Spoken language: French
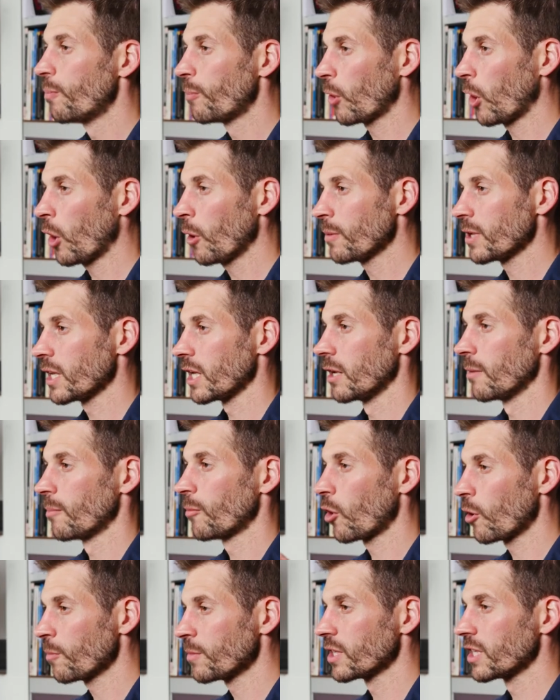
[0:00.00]
premier,
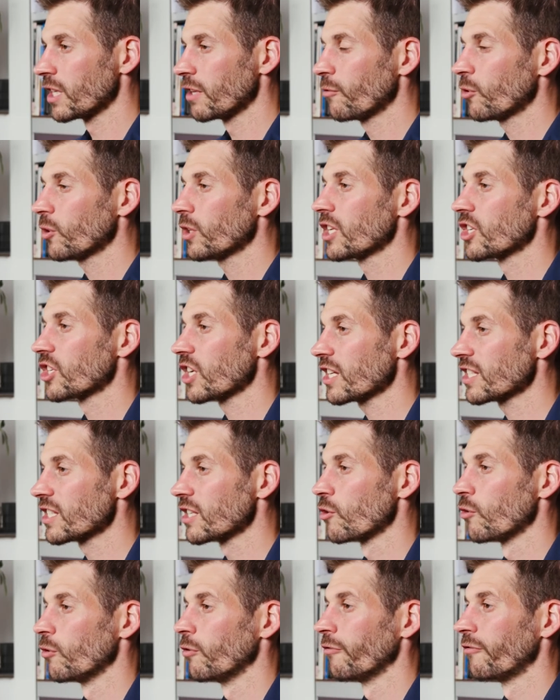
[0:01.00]
niveau déjà, c'est de